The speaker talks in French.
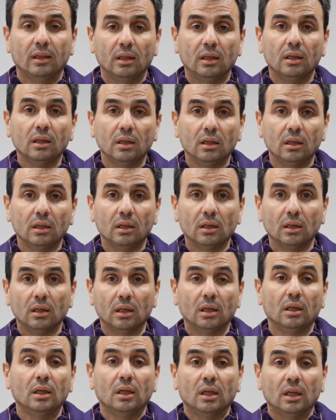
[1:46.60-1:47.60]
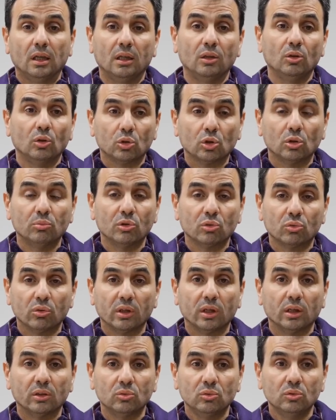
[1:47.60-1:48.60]
et, et, notre besoin
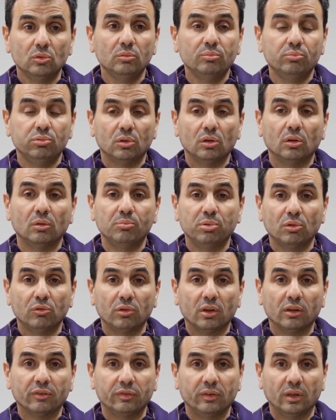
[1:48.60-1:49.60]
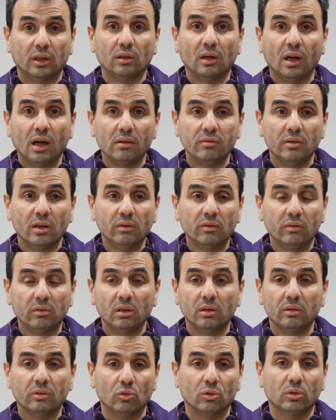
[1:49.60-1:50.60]
à nous pour pouvoir faire
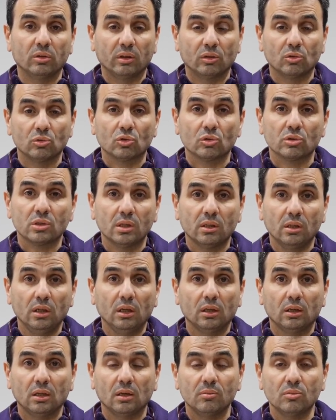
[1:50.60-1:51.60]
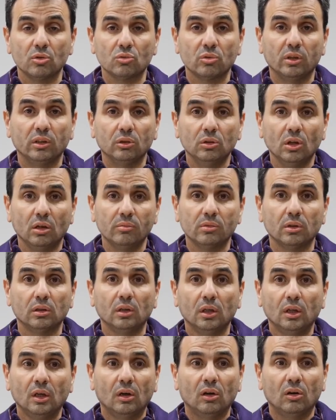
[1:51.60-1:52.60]
avancer cette société qui a besoin d'hommes.
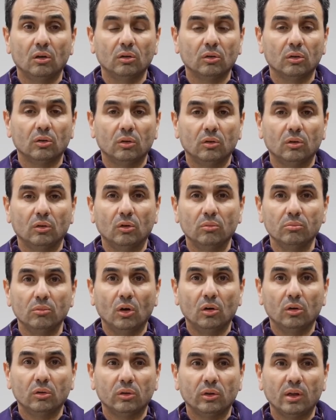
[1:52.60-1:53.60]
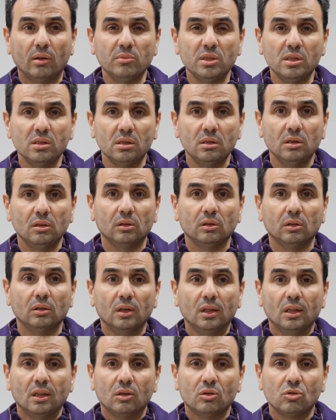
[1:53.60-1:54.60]
On, on a misé euh,
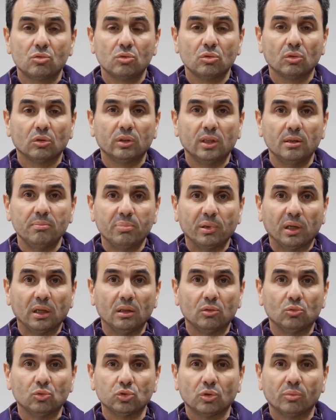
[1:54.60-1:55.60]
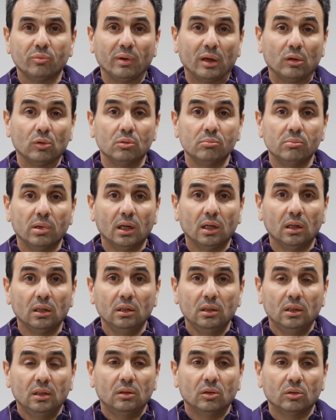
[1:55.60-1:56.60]
sur des prix toujours par le bas,
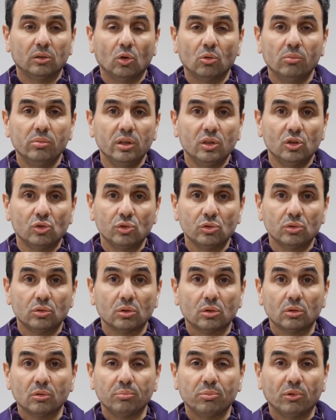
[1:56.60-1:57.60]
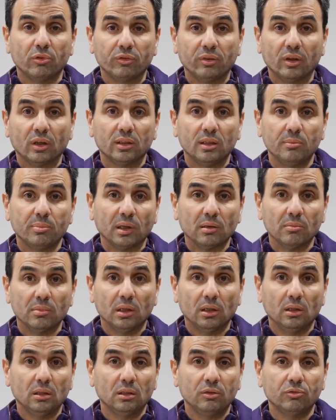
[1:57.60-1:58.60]
on a oublié juste que pour faire des prix
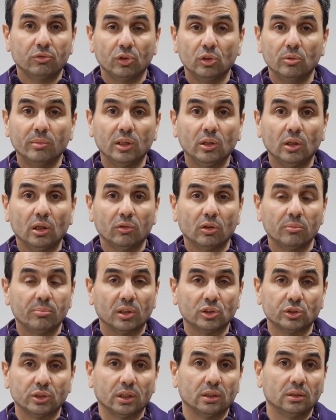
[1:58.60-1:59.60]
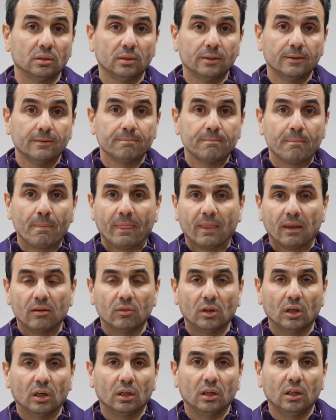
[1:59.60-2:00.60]
bas, il faut une main-d'œuvre pas chère.
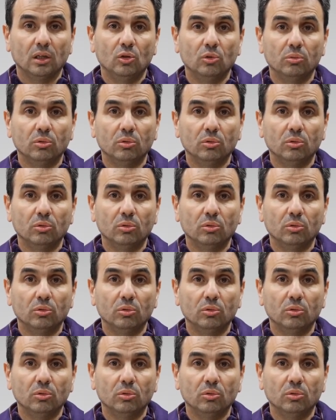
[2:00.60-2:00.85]
Voilà. Et le